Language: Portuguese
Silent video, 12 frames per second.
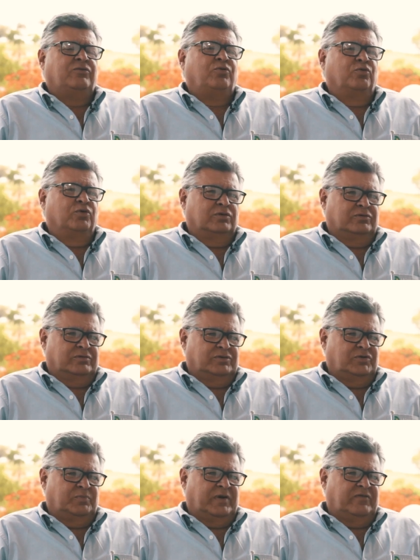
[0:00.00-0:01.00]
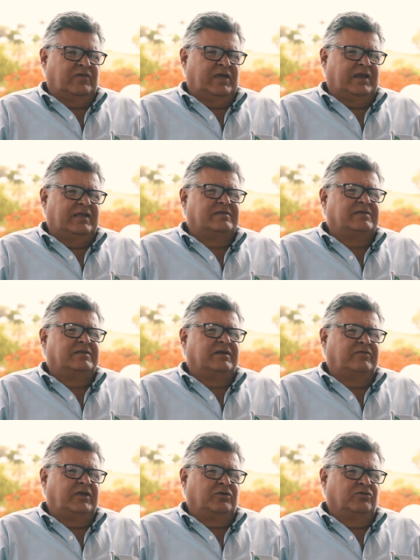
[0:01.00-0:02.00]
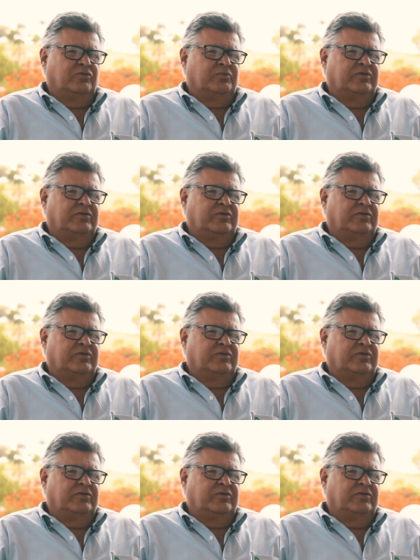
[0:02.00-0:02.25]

curto, de preferência intravenoso.